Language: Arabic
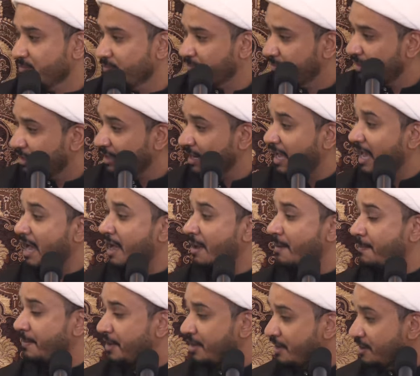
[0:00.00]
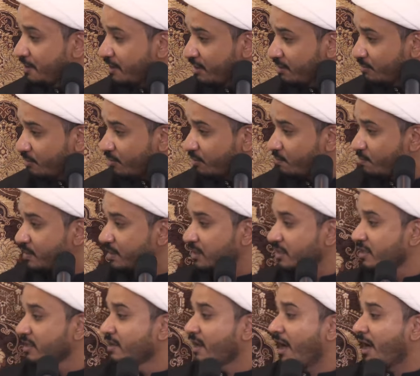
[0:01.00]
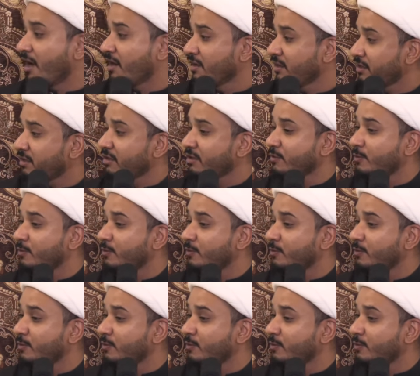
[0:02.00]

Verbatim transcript: بل أمير المؤمنين علي